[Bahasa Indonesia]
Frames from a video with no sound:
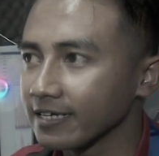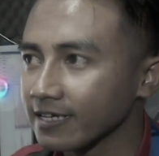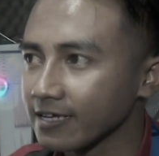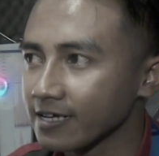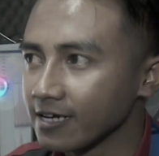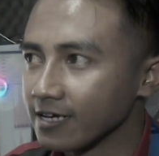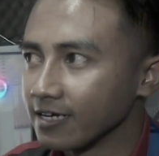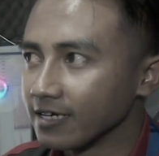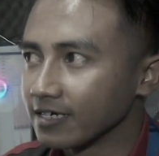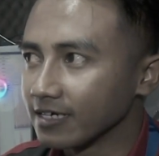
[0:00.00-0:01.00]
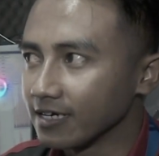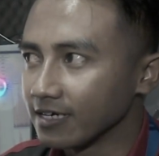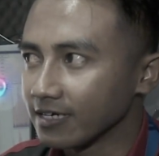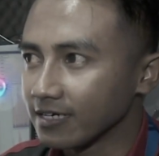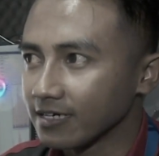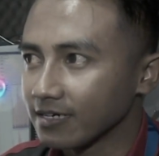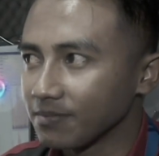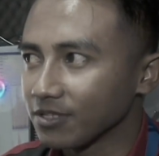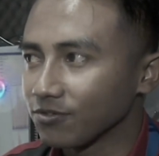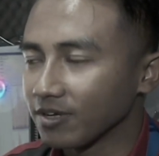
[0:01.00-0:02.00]
nih eh,
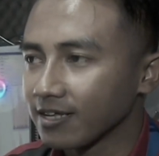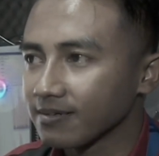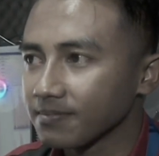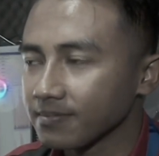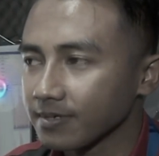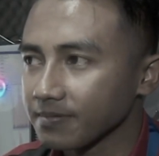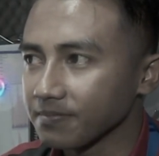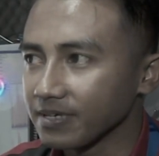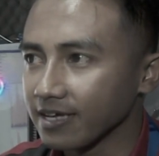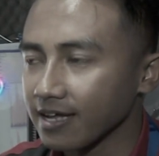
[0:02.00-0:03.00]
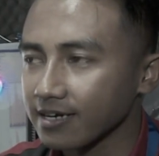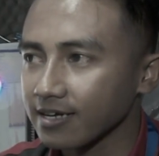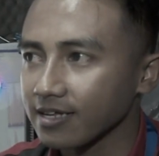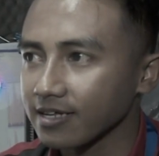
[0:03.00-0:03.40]
kebetulan biar